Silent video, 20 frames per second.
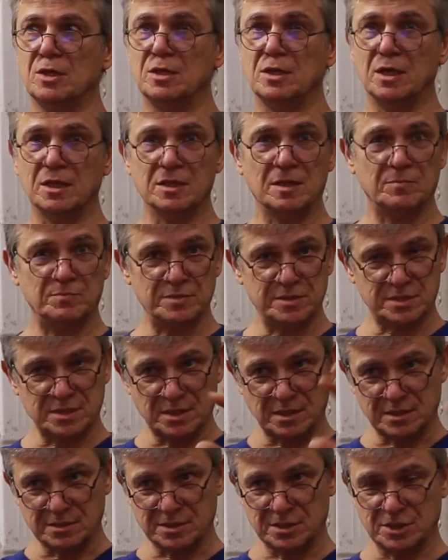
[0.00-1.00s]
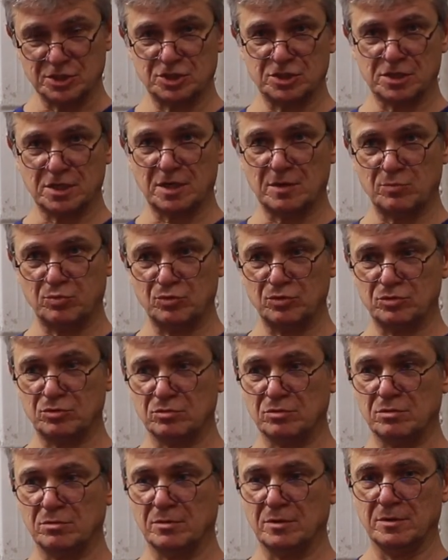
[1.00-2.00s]
И она писала, значит,
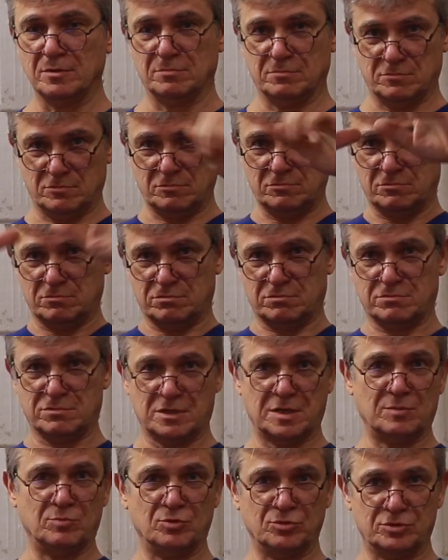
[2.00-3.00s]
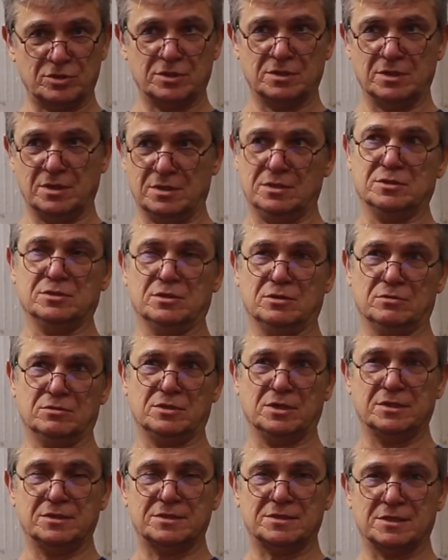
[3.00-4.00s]
работу, ну, работа, я не знаю,
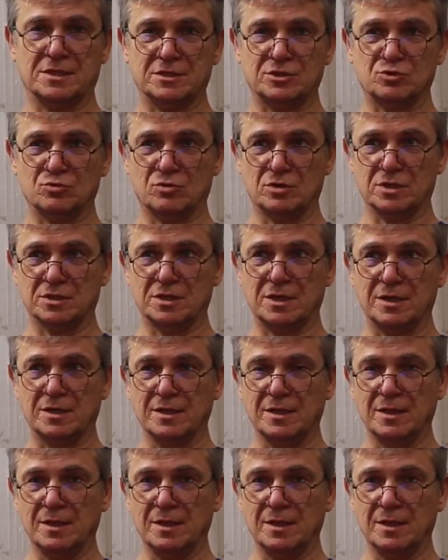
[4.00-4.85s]
30 на 40, да,